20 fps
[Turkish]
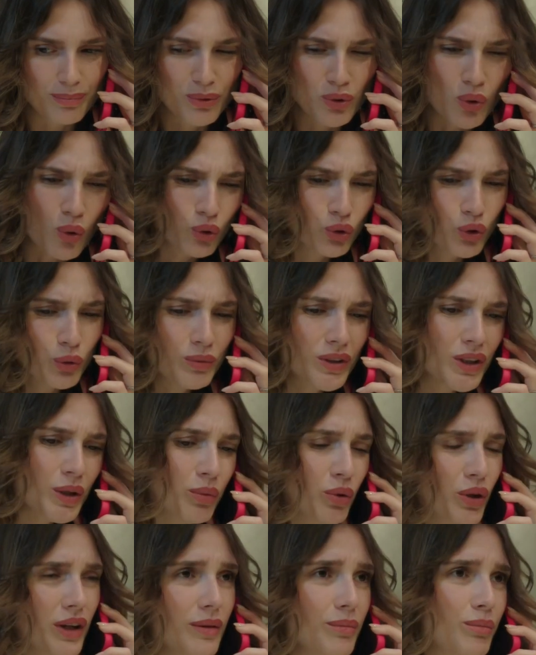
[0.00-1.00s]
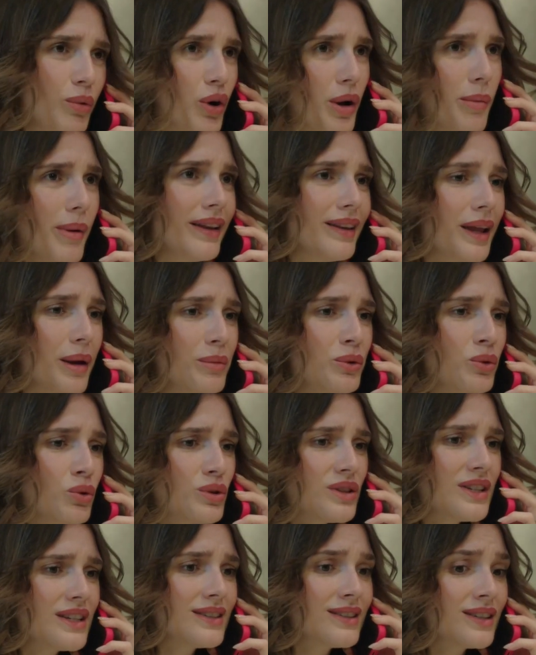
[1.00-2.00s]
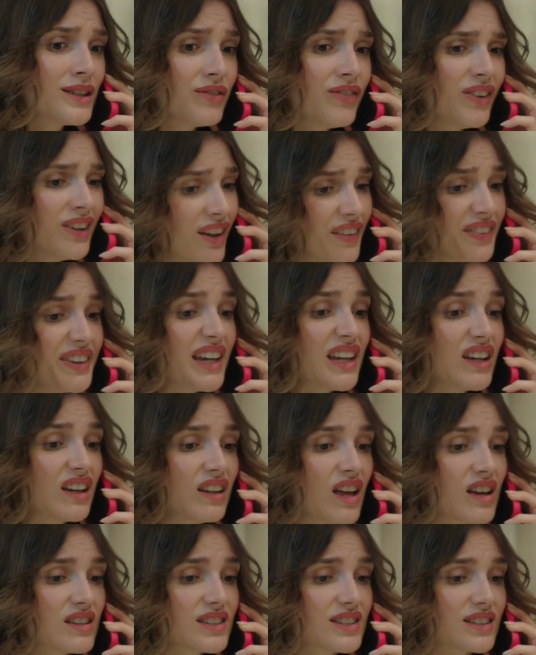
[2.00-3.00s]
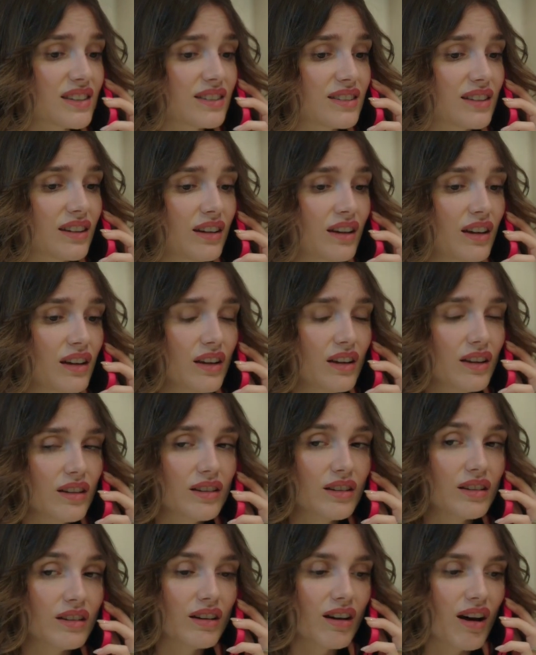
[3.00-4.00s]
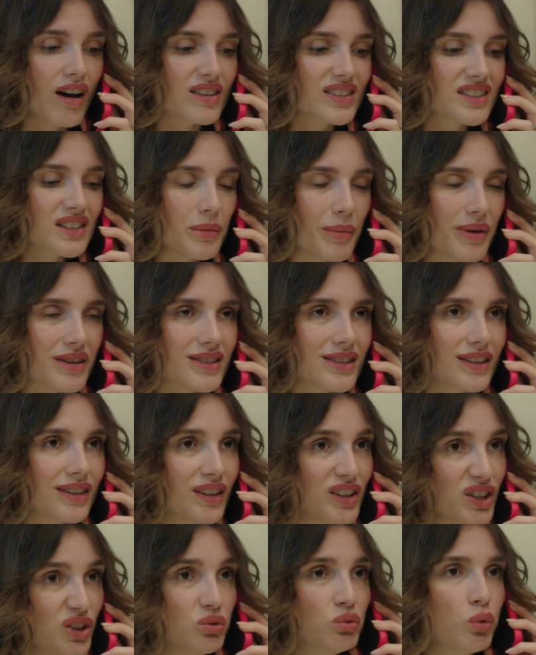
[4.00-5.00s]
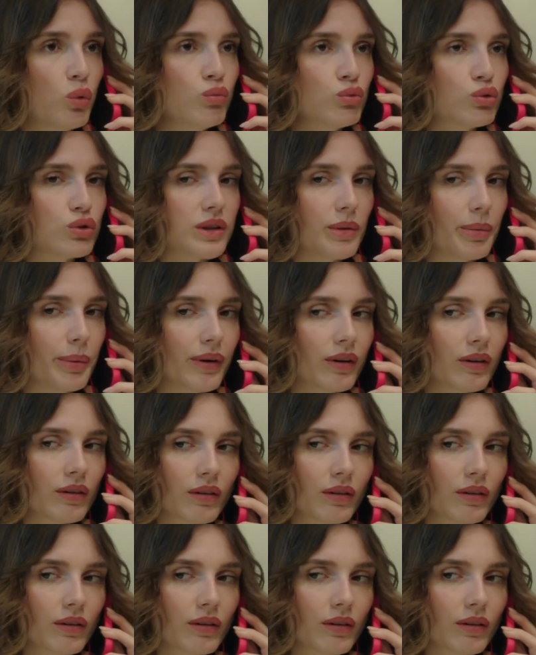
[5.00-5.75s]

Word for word: Sorduğumda da böyle Bora benden bir dosya istedi falan diye yalan sıktı. Hasta hasta da değil, domuz gibi.